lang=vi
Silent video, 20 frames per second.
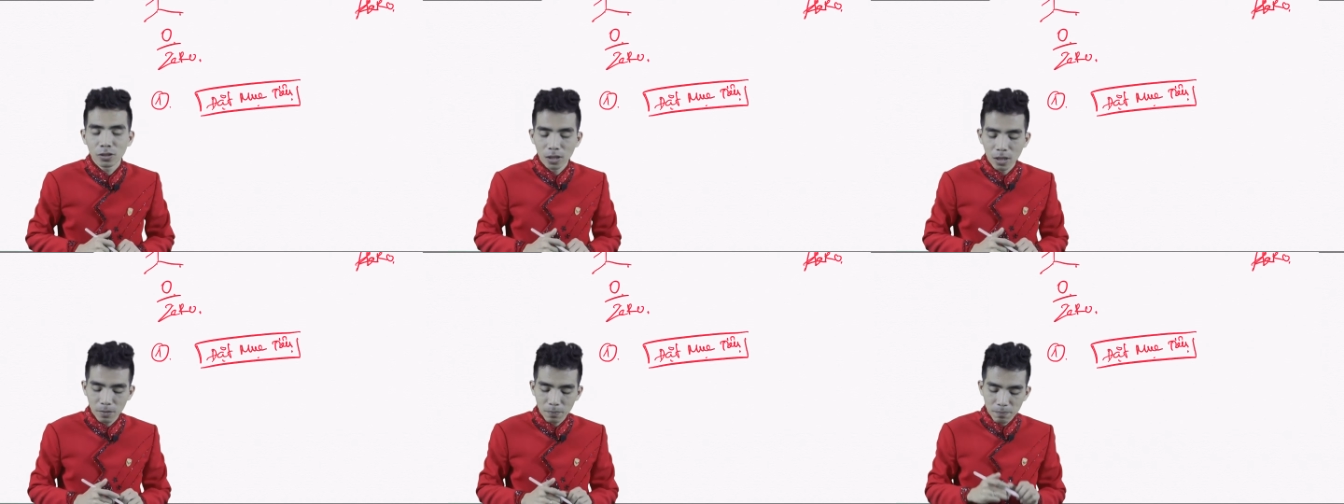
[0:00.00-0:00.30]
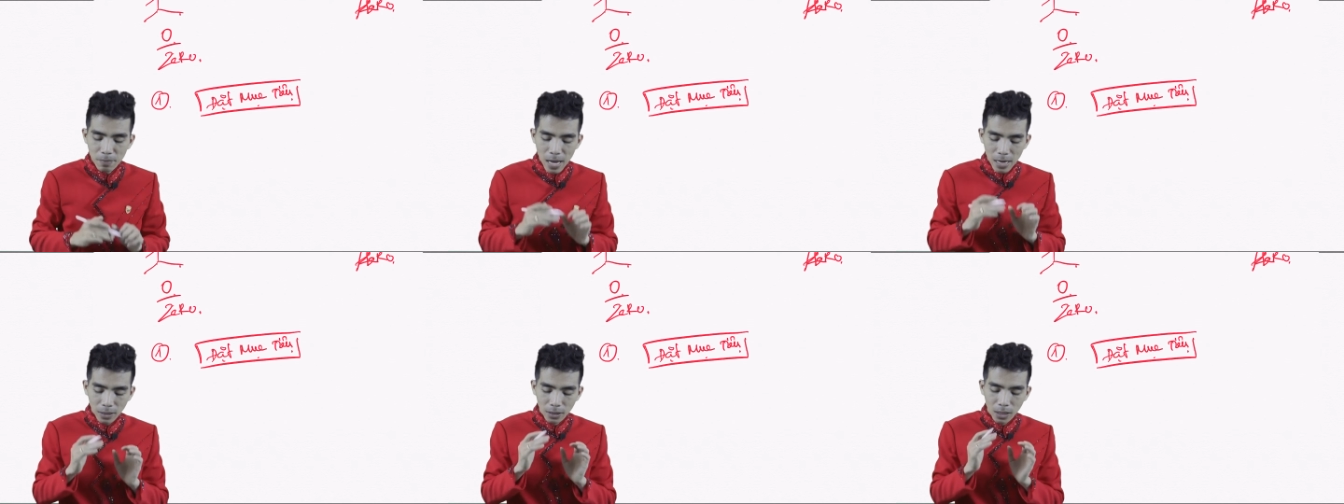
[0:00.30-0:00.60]
cho
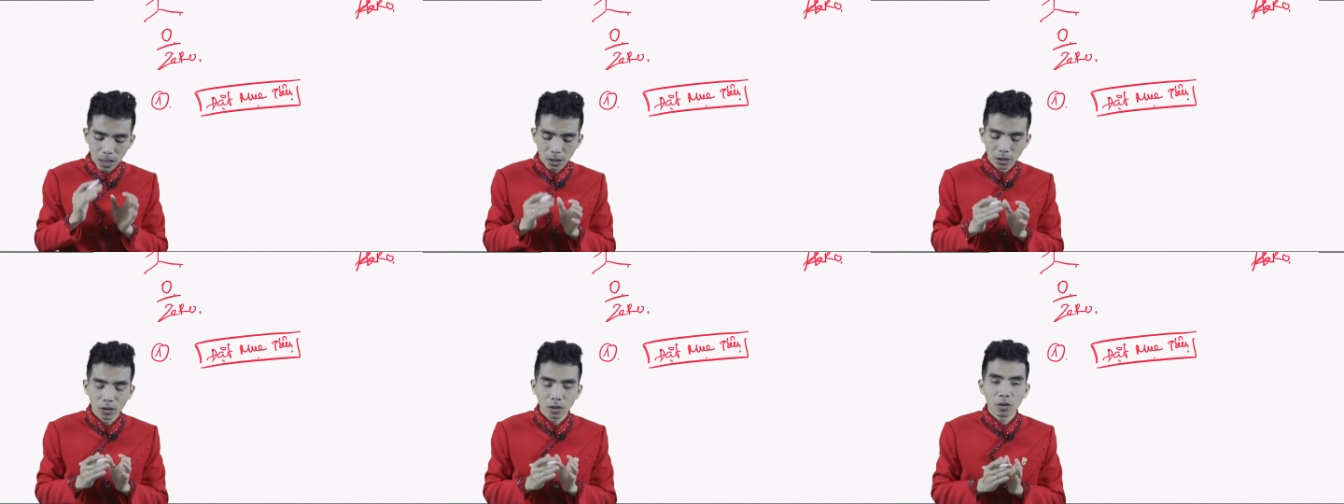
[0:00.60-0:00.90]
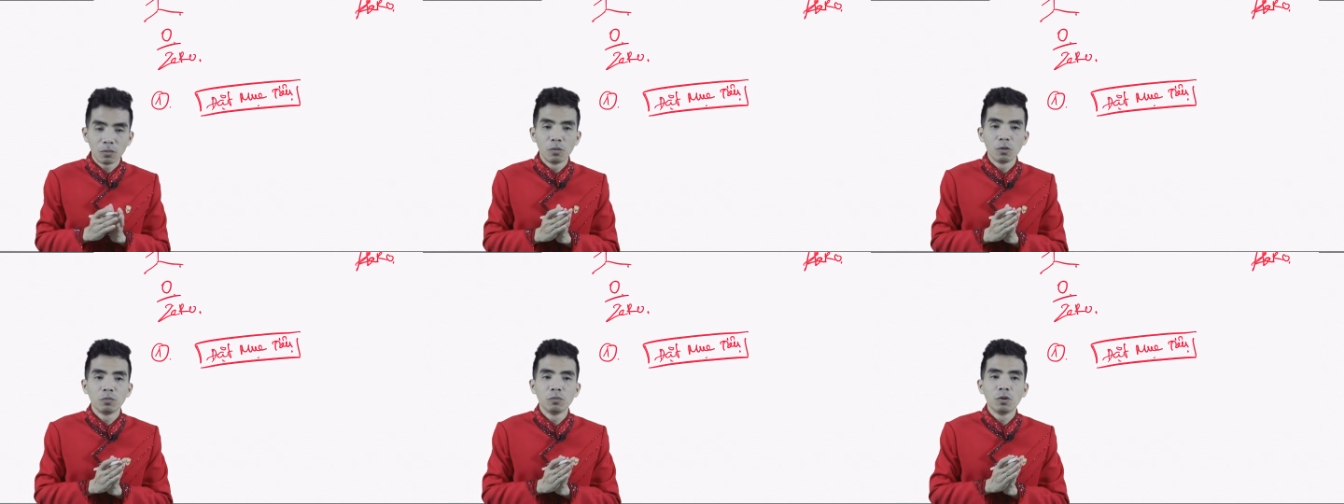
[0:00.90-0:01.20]
nên bạn cần
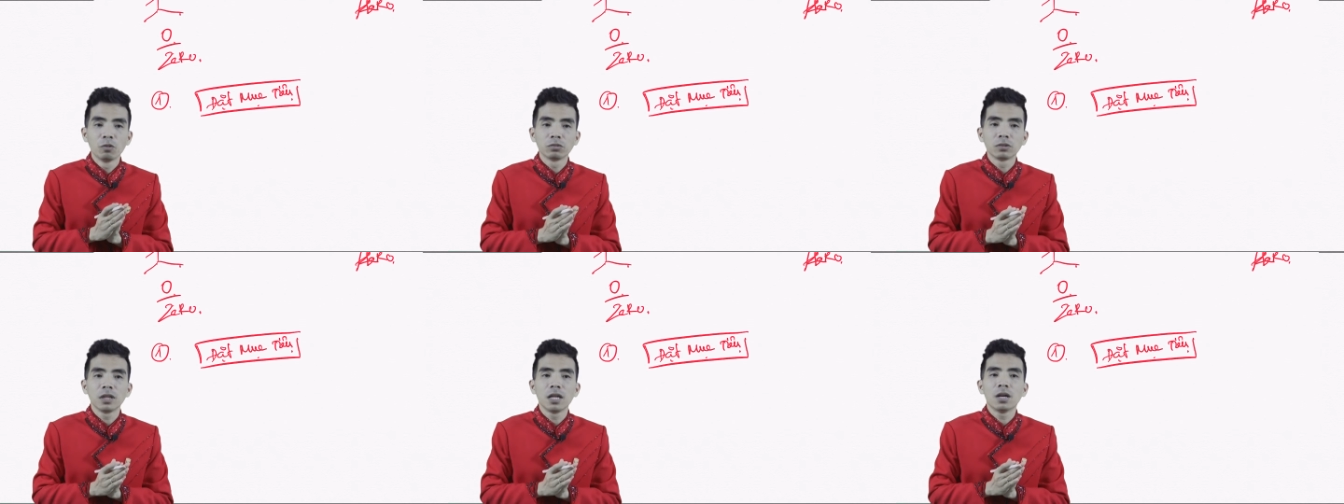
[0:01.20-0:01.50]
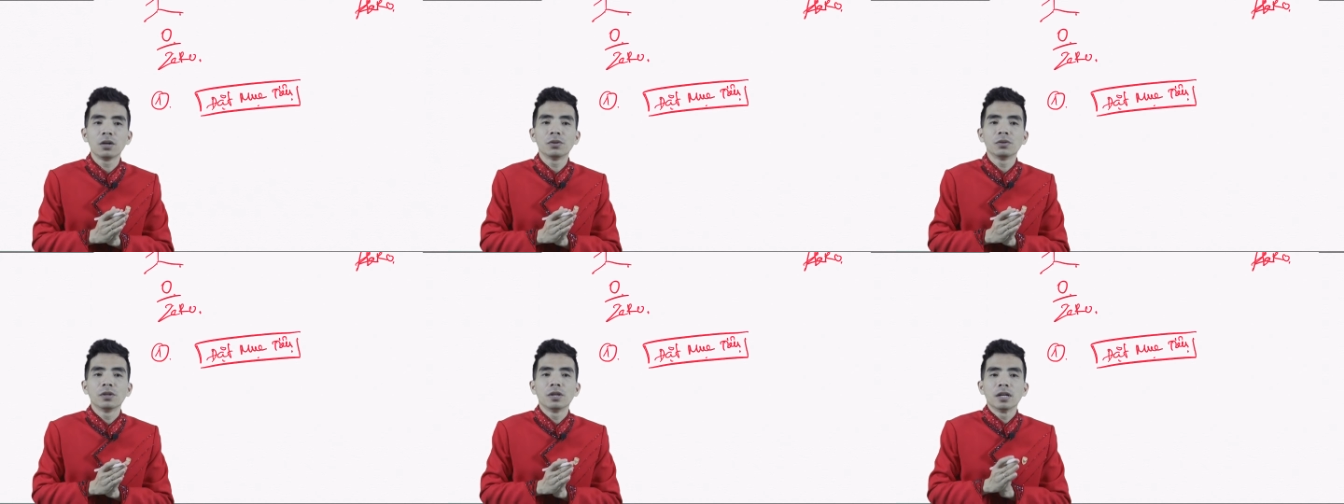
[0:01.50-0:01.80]
có một mục
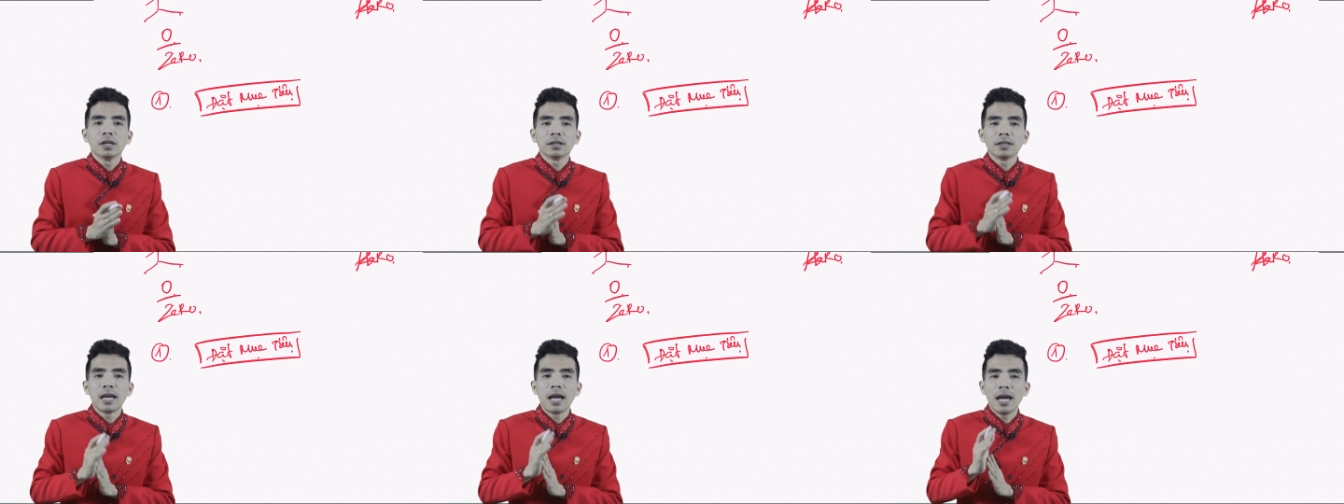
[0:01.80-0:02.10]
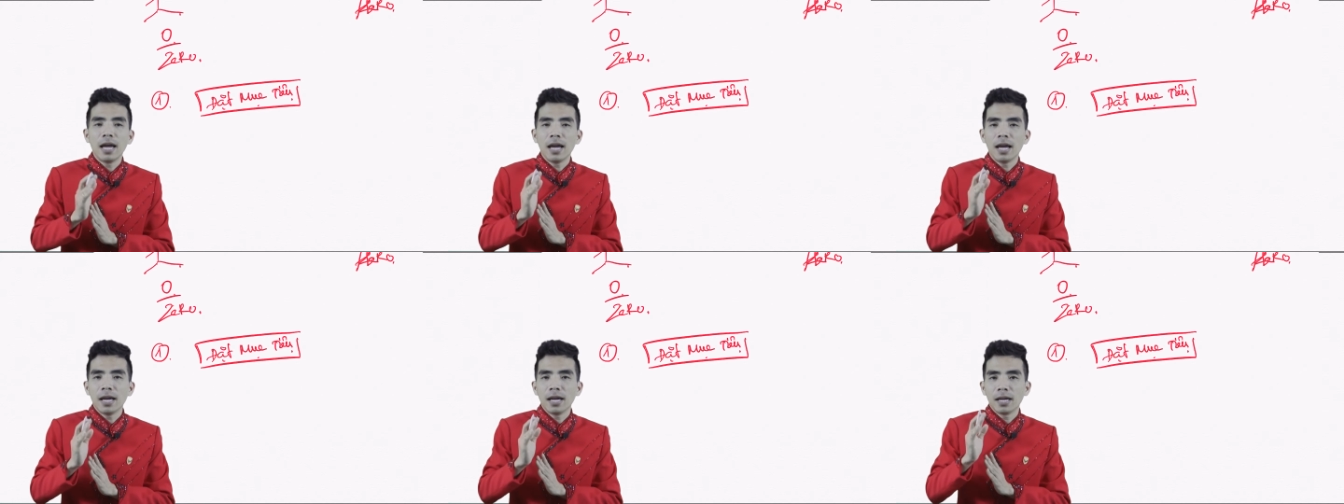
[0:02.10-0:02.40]
tiêu
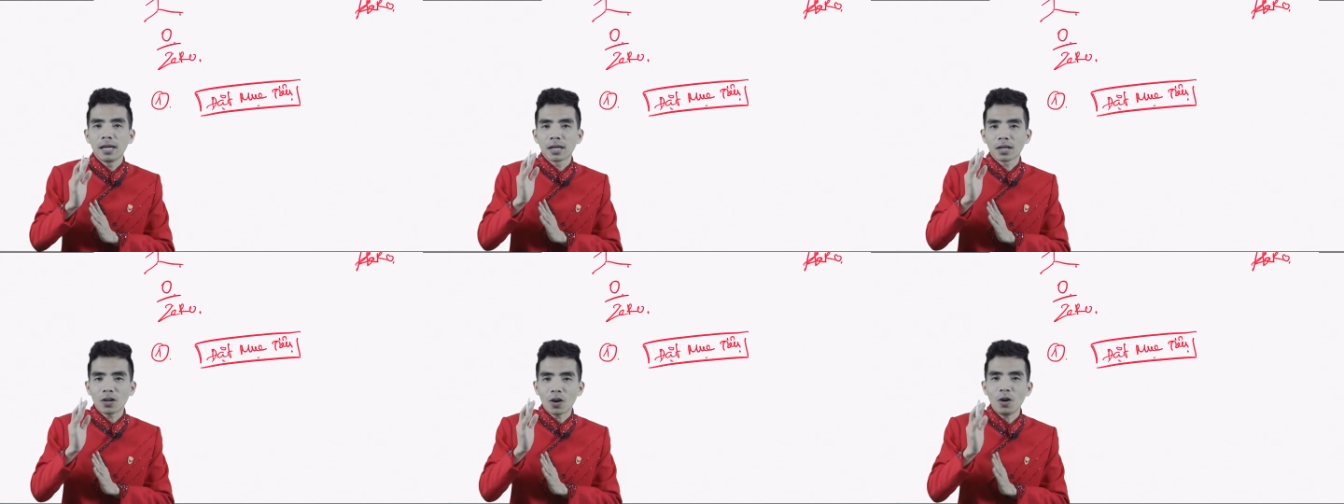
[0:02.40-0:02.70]
để